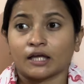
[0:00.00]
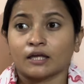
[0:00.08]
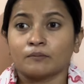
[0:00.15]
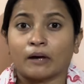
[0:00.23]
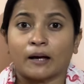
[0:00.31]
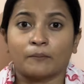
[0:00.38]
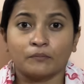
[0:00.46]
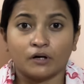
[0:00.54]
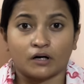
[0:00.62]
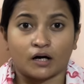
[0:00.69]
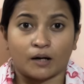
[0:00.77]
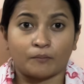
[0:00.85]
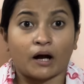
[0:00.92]
है कि मैम
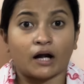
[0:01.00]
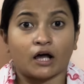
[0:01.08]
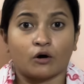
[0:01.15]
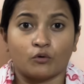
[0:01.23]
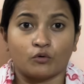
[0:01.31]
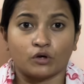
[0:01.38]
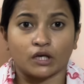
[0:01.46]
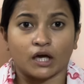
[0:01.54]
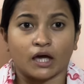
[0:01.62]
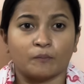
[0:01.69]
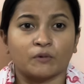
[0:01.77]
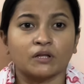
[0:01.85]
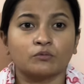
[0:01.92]
हमारा हो गया
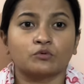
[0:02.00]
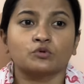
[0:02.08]
है मतलब